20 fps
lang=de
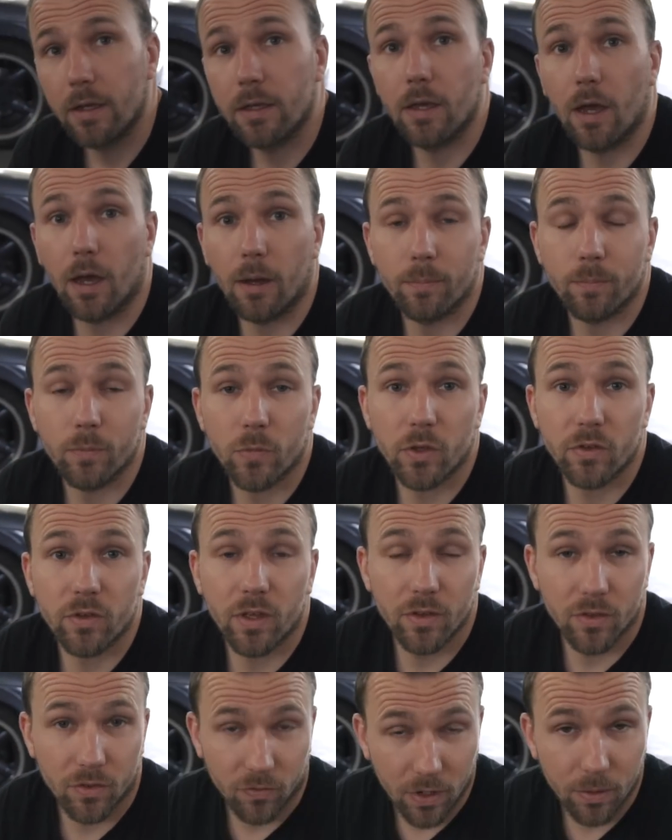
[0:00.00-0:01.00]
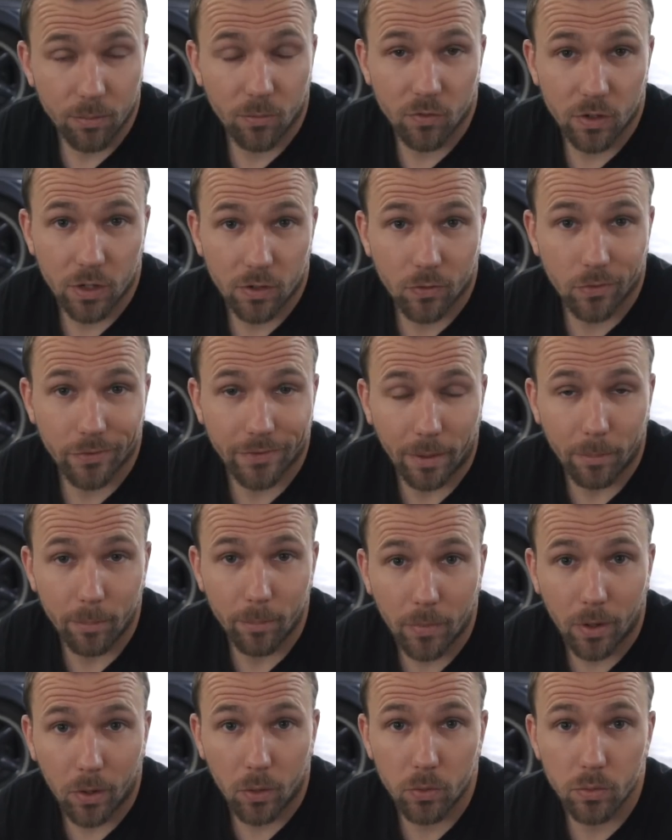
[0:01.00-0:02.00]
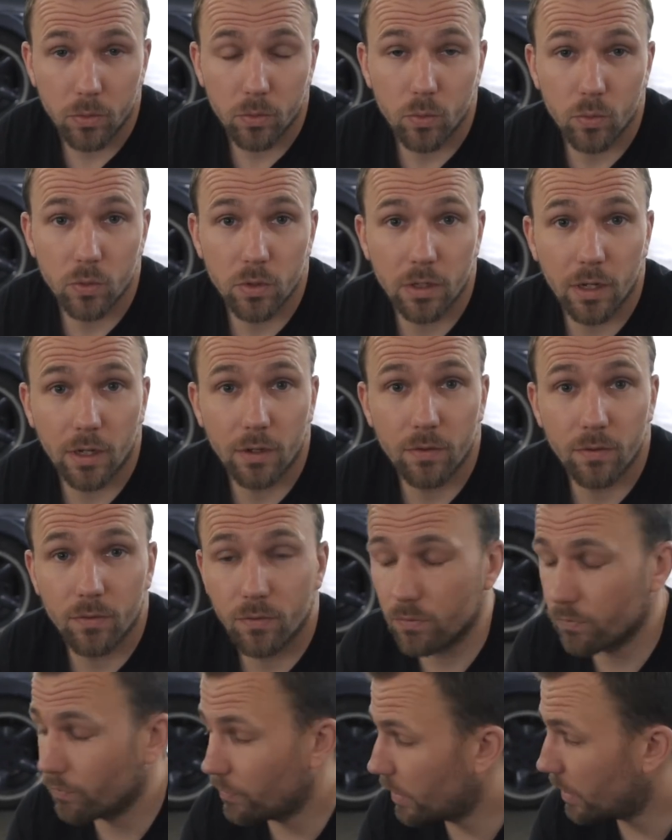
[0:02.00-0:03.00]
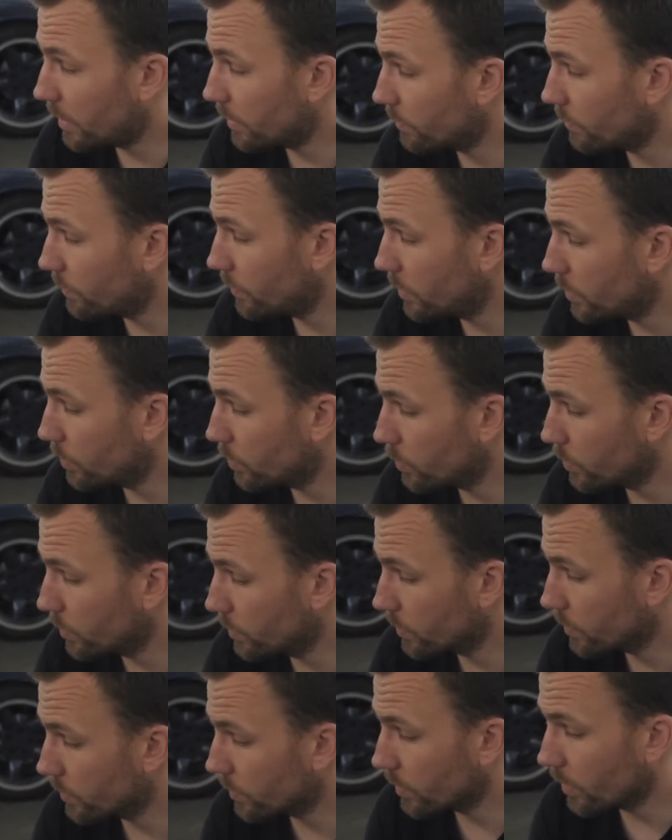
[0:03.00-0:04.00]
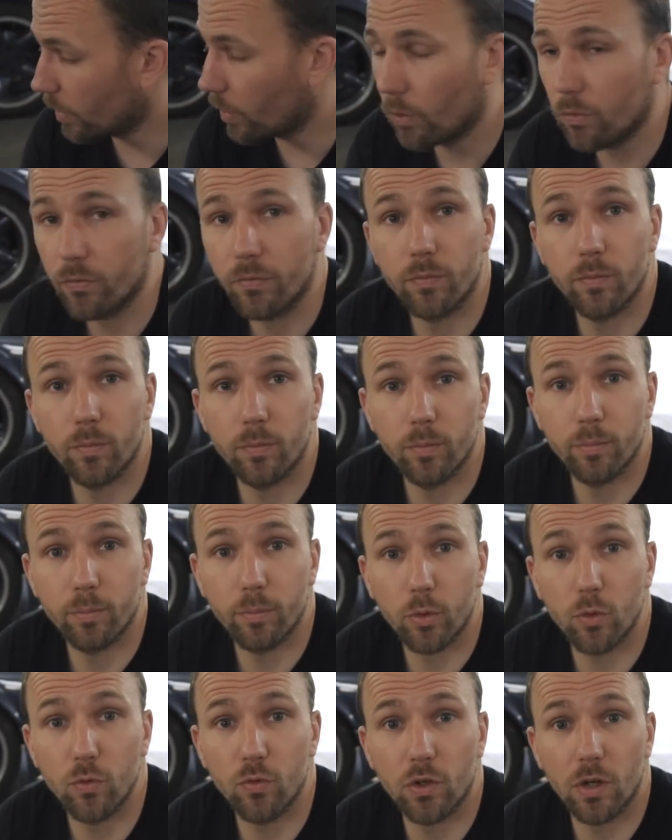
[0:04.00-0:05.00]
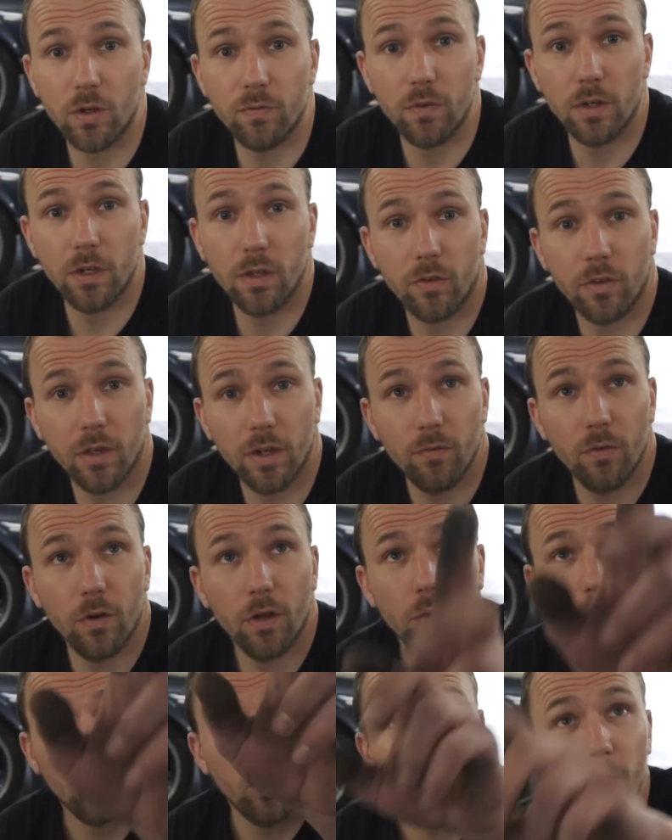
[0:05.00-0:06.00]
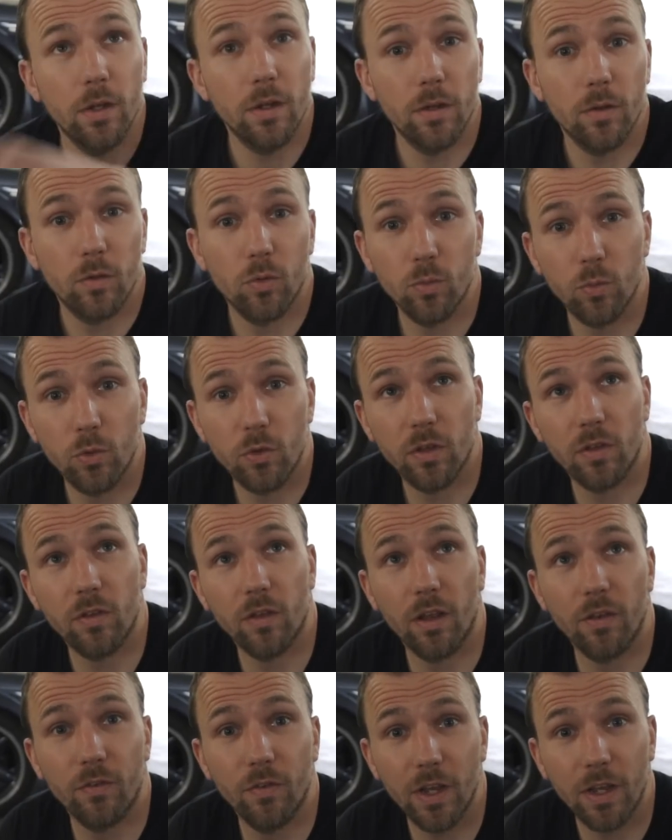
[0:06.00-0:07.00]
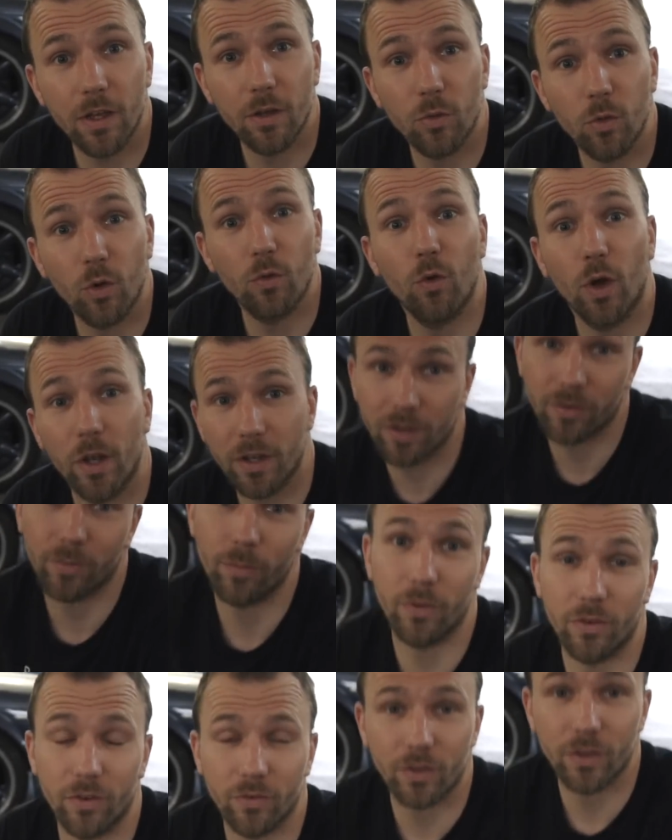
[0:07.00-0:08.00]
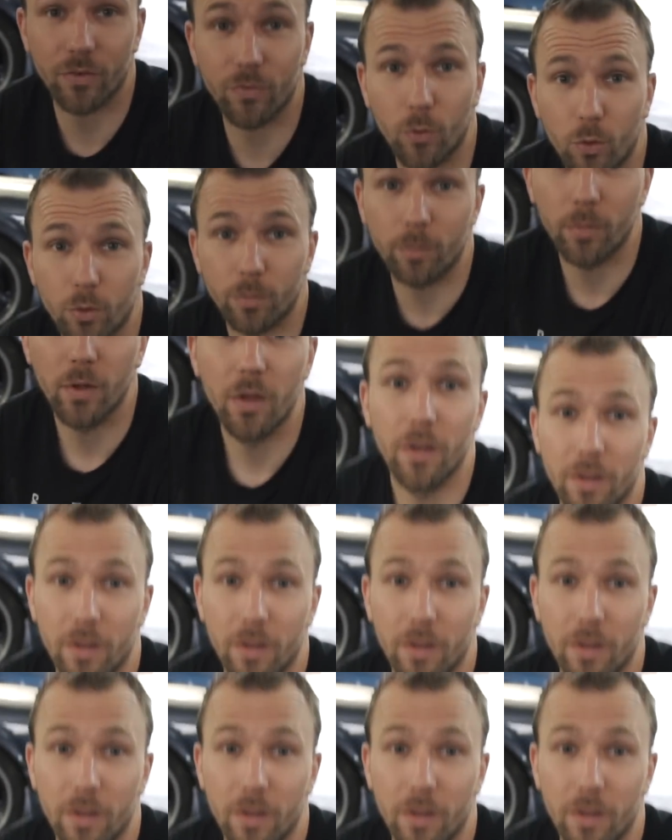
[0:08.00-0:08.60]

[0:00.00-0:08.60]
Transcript: Ja, das Ganze werde ich mal wieder zusammenbauen und dann werden wir uns auf dem Prüfstand wiedersehen, weil Robert, du musst jetzt gleich weg, noch woanders ein bisschen was filmen.